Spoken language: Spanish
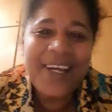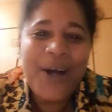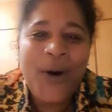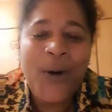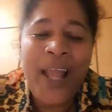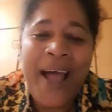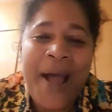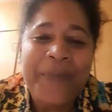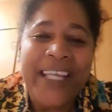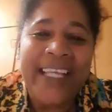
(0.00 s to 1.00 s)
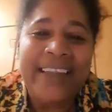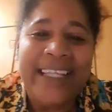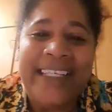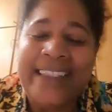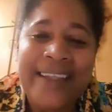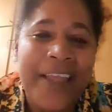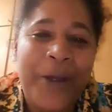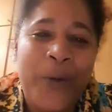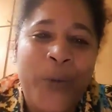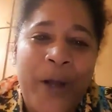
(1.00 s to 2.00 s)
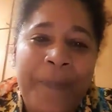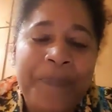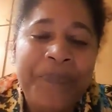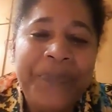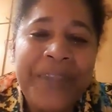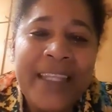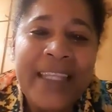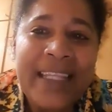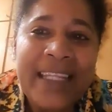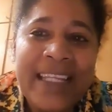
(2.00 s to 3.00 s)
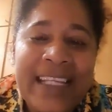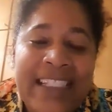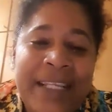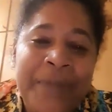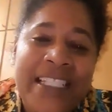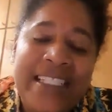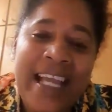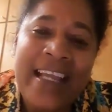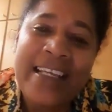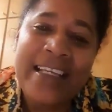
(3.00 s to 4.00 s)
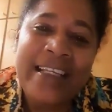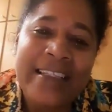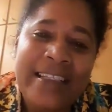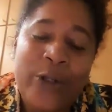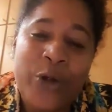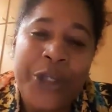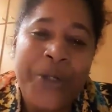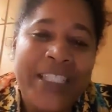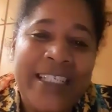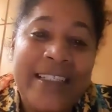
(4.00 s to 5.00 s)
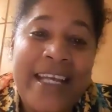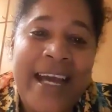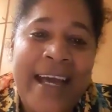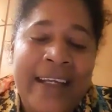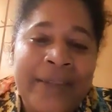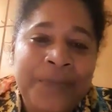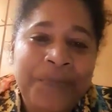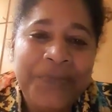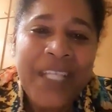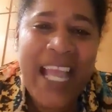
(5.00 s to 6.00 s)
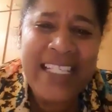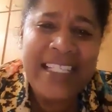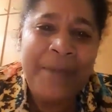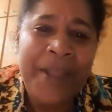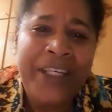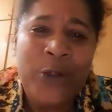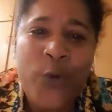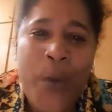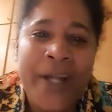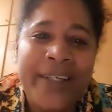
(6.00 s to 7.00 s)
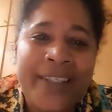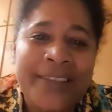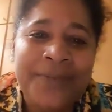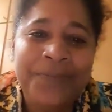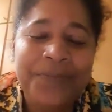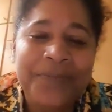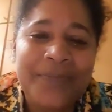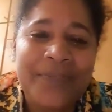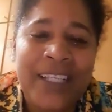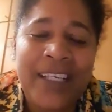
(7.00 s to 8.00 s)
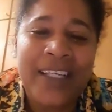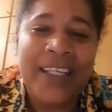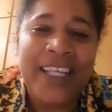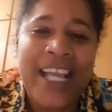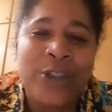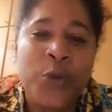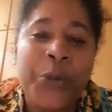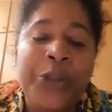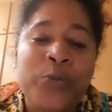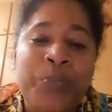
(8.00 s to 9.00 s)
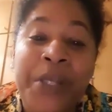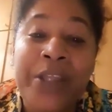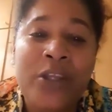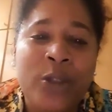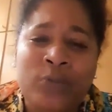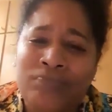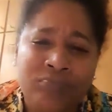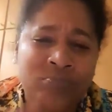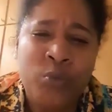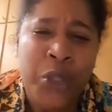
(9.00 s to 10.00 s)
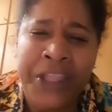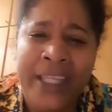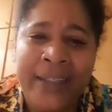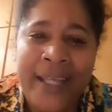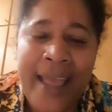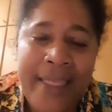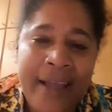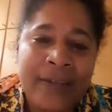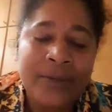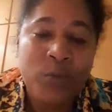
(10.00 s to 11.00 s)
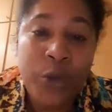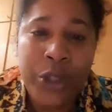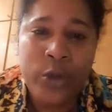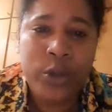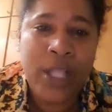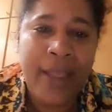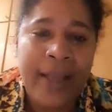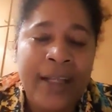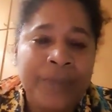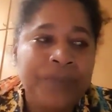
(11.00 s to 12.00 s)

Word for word: Hola, mi gente linda de Cuba. Este mensaje se lo quiero hacer llegar a esa madre cubana que, ha subido un vídeo muy indignada, muy disgustada,